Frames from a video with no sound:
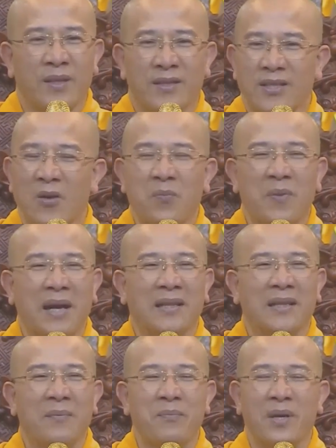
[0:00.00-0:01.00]
xong cái
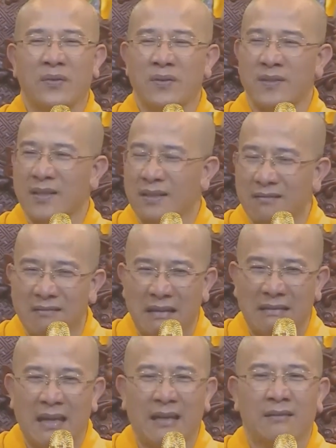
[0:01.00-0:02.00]
tâm mình nó rất là
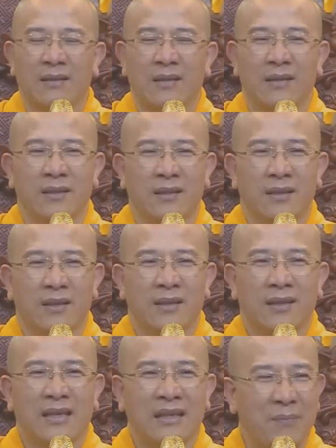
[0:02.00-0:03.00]
thảnh thơi.
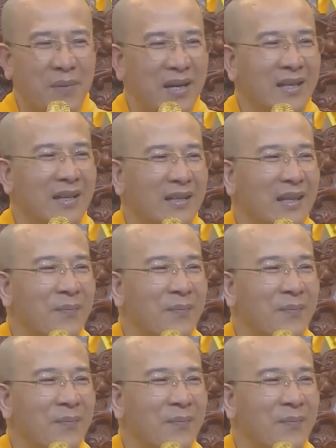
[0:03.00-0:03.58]
Cái tâm ấy là